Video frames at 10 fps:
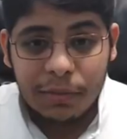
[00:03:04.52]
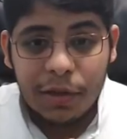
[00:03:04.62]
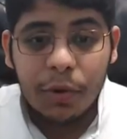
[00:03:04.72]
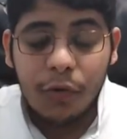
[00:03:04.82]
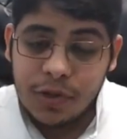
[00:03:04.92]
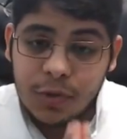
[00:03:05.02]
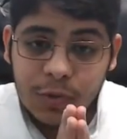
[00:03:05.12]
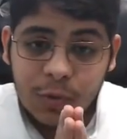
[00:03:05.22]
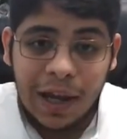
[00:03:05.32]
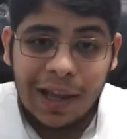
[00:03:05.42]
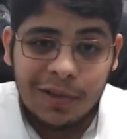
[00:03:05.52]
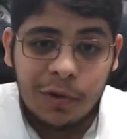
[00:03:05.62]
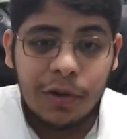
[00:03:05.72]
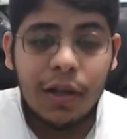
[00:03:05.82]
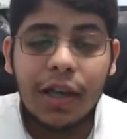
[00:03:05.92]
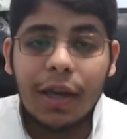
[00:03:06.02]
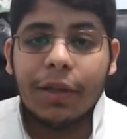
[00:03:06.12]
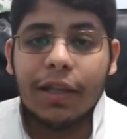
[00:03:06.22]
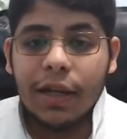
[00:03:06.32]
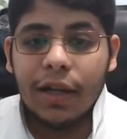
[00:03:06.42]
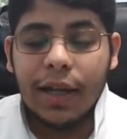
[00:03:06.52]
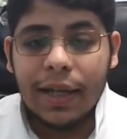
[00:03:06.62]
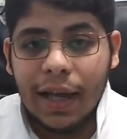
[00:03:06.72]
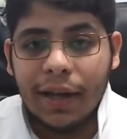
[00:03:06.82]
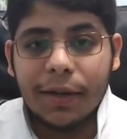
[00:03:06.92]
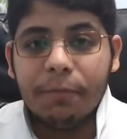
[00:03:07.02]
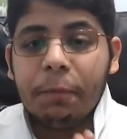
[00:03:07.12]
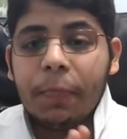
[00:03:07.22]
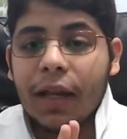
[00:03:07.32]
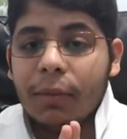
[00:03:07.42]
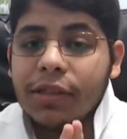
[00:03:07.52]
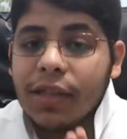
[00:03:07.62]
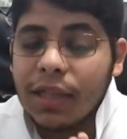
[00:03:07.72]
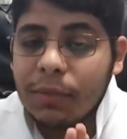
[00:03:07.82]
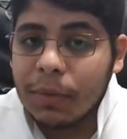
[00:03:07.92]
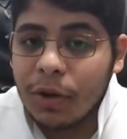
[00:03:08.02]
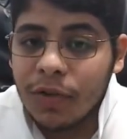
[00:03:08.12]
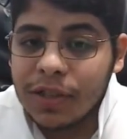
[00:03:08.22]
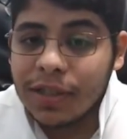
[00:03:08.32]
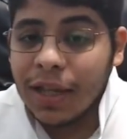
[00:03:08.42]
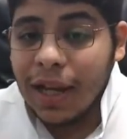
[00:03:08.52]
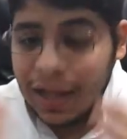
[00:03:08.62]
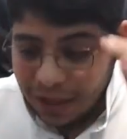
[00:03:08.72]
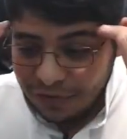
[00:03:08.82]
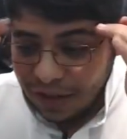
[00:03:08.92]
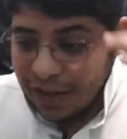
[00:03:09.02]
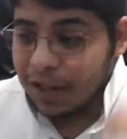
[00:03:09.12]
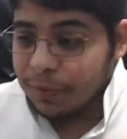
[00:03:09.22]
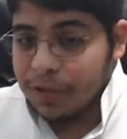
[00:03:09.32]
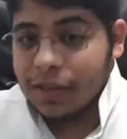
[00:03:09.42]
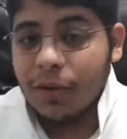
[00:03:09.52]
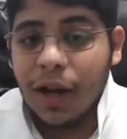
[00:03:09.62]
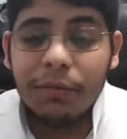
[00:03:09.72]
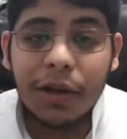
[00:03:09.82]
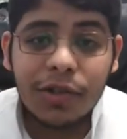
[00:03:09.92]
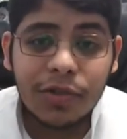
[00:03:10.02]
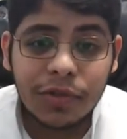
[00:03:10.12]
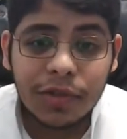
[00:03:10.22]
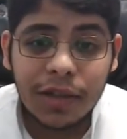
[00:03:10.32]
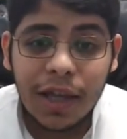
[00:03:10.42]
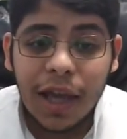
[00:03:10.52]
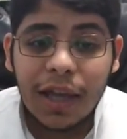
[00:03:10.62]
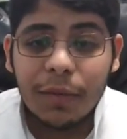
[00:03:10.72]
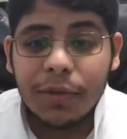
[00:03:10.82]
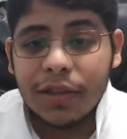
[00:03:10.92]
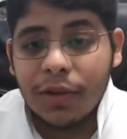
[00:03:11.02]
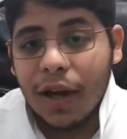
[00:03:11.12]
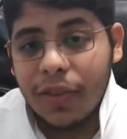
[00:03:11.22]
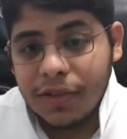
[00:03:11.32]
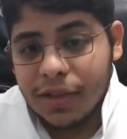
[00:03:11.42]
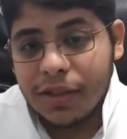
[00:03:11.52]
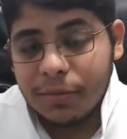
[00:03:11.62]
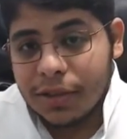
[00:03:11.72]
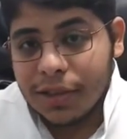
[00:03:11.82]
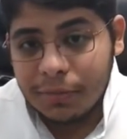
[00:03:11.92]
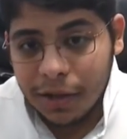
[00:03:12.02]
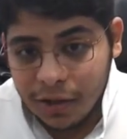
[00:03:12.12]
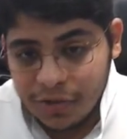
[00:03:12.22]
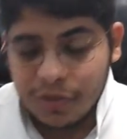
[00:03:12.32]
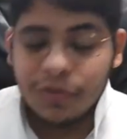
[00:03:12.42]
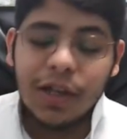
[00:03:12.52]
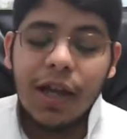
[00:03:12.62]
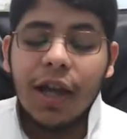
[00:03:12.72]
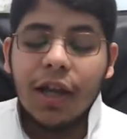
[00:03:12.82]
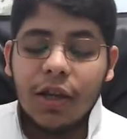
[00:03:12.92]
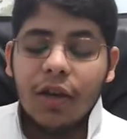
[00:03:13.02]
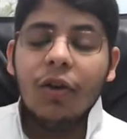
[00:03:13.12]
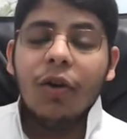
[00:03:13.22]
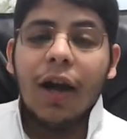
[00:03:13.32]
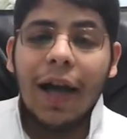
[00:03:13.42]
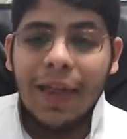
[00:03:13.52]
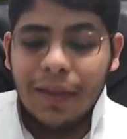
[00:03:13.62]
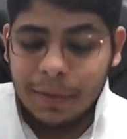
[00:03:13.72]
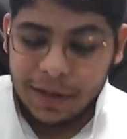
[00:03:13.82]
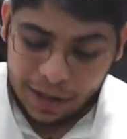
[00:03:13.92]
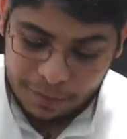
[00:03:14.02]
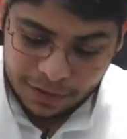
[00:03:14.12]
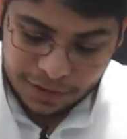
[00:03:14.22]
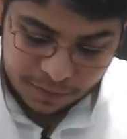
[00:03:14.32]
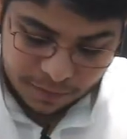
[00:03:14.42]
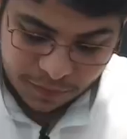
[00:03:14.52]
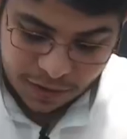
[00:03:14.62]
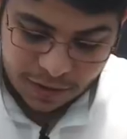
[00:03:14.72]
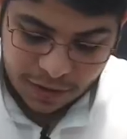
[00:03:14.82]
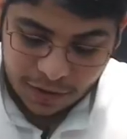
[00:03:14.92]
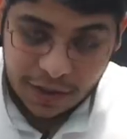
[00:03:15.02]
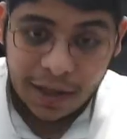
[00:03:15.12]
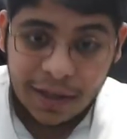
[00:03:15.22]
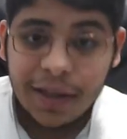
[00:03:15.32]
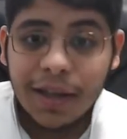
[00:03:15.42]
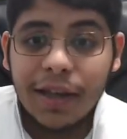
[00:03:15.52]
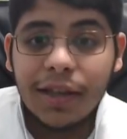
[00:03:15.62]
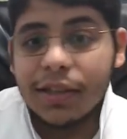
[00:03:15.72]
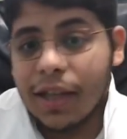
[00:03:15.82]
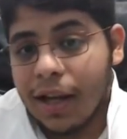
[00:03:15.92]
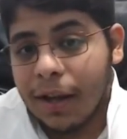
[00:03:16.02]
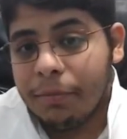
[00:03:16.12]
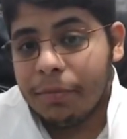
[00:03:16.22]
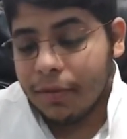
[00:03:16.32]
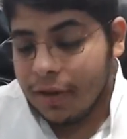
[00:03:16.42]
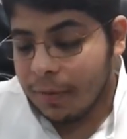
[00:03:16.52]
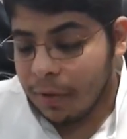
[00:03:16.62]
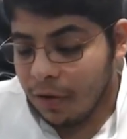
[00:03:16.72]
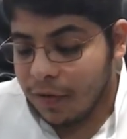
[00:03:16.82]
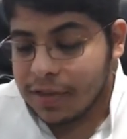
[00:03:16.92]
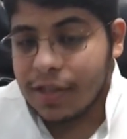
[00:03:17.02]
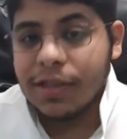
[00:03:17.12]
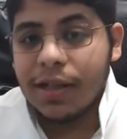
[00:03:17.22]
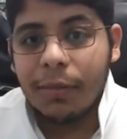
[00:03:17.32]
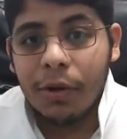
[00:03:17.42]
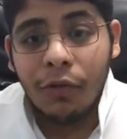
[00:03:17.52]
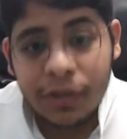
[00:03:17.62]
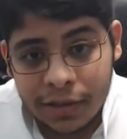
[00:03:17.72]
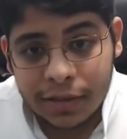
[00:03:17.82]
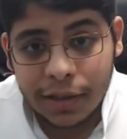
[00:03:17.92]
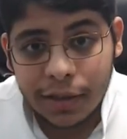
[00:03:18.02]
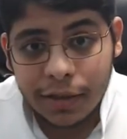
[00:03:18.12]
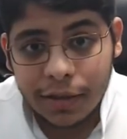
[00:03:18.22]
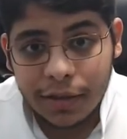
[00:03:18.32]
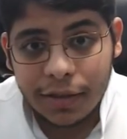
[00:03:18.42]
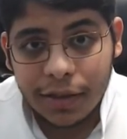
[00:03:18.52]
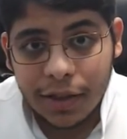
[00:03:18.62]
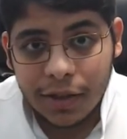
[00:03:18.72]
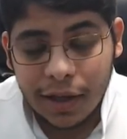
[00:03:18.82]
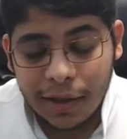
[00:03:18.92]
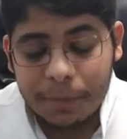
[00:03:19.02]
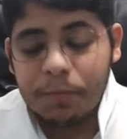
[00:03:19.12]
ليبر اوفيس وحده كبديل يعني لما تستخدم ليبر اوفيس لا تفكر انك بتعطي لواحد مايكروسوفت اذا بتعطيه واحد يستخدم منتجات مايكروسوفت قل له هذا البرنامج اوكي يتطلب ليبر اوفيس نزل ليبر اوفيس عندك اوكي